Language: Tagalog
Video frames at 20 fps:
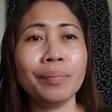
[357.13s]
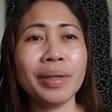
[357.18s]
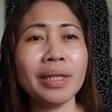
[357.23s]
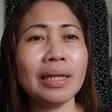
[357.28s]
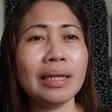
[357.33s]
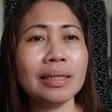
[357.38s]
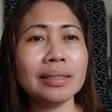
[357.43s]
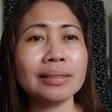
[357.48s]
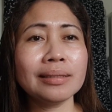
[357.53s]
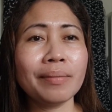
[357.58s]

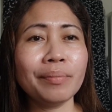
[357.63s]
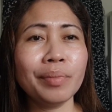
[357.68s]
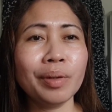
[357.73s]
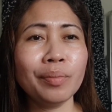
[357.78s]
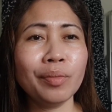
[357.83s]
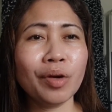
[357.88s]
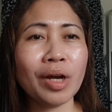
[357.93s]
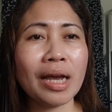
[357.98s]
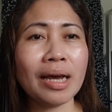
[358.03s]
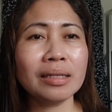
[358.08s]
Middle East number
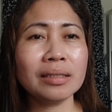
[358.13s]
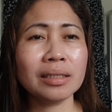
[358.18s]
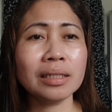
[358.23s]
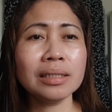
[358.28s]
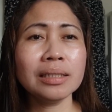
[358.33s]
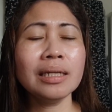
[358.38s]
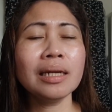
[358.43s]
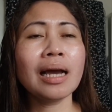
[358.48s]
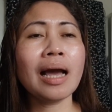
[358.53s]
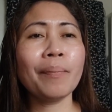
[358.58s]
mo, guys,
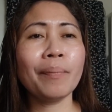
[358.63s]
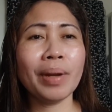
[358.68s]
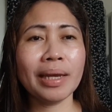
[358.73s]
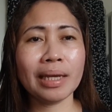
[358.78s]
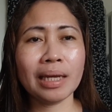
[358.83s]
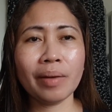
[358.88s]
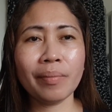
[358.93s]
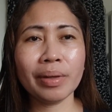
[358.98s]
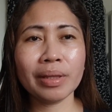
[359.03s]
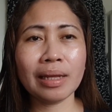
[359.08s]
kasi
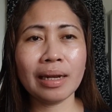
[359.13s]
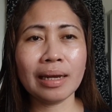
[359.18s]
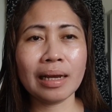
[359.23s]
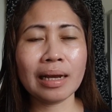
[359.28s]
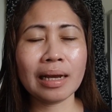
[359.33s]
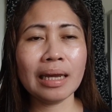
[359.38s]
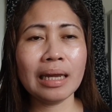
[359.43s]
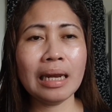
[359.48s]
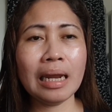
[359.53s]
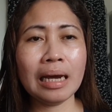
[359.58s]
nag-apply ka naman
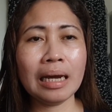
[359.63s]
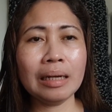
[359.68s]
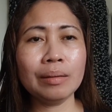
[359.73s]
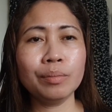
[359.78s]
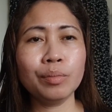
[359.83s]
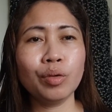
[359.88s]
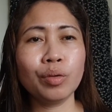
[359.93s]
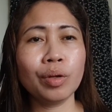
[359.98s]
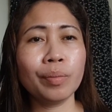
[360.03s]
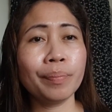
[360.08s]
talaga,
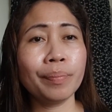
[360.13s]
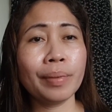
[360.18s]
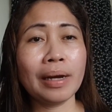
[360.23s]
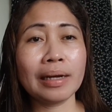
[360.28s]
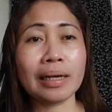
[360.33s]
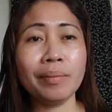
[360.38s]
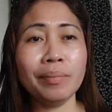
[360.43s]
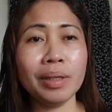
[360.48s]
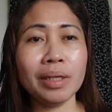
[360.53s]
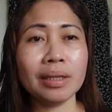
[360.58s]
kailangan mong
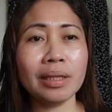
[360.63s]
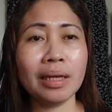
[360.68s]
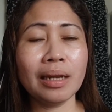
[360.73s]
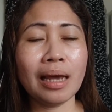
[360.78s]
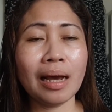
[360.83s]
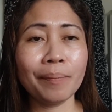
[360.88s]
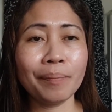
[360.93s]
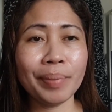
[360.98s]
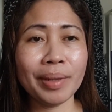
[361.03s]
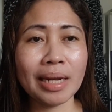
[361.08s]
uh, gamitin
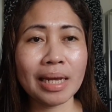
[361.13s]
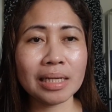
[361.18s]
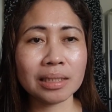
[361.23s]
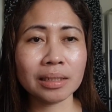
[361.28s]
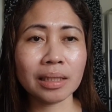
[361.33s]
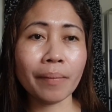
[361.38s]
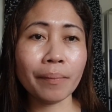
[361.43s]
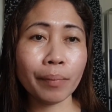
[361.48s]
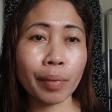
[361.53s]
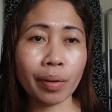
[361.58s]
ang
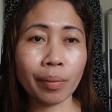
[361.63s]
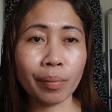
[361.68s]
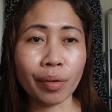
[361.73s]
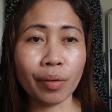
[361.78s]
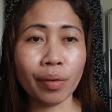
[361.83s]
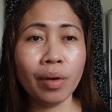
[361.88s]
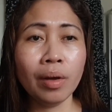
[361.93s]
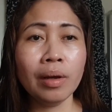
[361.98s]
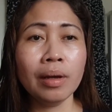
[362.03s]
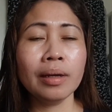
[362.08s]
Pinas number
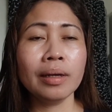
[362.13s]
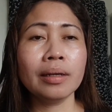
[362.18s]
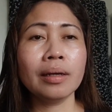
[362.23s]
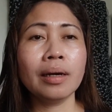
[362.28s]
mo.